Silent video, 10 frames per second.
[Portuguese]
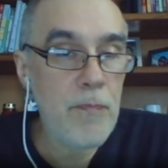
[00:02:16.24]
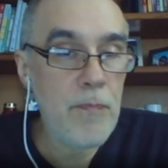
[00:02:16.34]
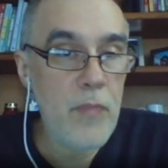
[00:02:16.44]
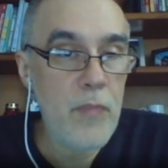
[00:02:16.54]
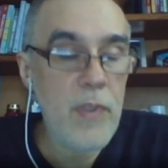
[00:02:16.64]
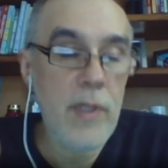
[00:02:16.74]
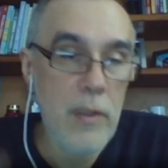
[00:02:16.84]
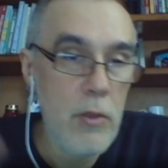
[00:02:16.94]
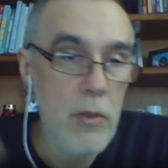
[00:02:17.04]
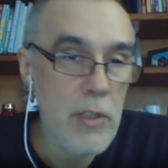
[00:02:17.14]
é,
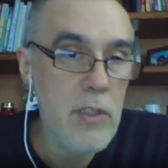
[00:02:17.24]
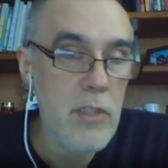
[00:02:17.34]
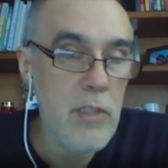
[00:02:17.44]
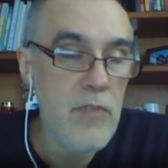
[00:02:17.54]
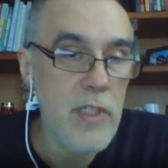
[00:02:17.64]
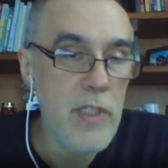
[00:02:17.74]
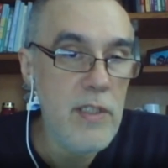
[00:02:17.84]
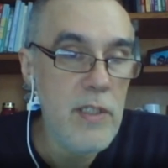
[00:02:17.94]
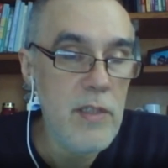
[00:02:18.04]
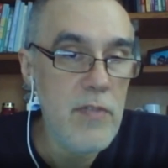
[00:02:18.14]
lógicas da evidência
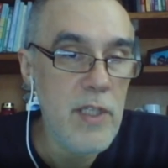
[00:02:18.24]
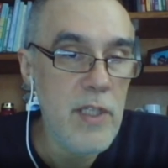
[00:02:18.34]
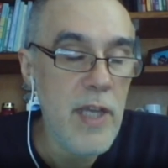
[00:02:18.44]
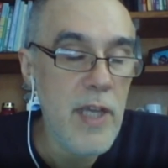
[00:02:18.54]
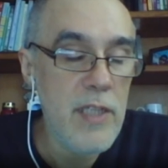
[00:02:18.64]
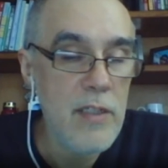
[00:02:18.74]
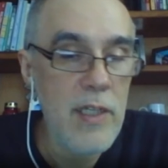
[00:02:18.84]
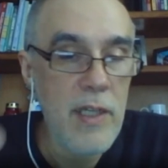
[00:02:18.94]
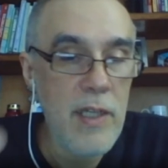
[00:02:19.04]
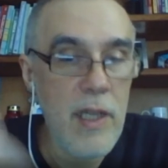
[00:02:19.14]
e verdade, né?
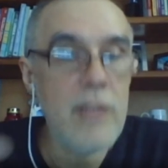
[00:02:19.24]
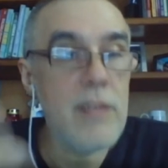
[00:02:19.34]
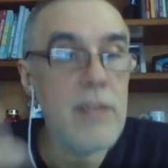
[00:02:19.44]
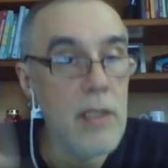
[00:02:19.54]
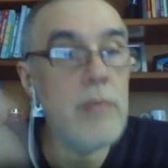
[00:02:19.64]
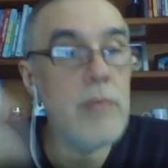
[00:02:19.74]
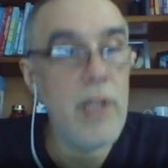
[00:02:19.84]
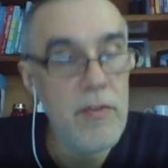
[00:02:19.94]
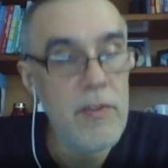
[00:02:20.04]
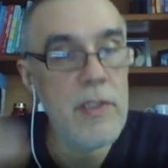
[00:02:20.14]
elas são
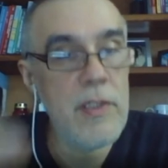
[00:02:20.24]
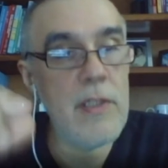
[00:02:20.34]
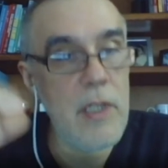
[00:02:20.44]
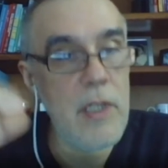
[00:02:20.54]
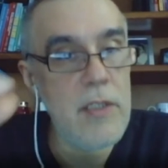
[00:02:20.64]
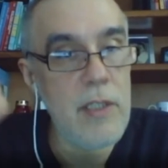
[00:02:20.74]
LFIs, é elas têm esse